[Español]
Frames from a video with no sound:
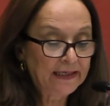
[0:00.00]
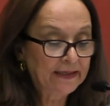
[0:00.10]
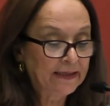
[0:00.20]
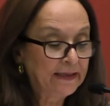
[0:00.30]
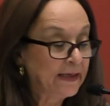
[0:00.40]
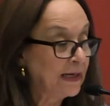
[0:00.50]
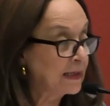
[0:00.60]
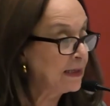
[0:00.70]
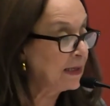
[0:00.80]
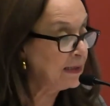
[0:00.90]
en el
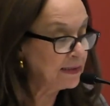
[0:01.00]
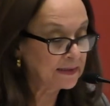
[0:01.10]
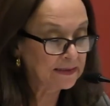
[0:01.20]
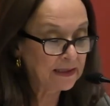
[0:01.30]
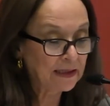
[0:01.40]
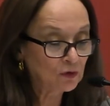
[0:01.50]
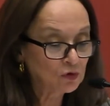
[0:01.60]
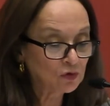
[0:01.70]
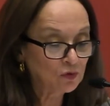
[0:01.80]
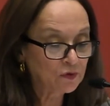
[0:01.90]
análisis de la
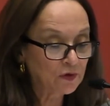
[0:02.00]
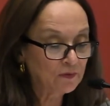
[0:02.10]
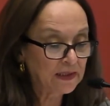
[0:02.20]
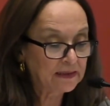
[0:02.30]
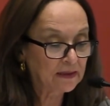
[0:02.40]
construcción de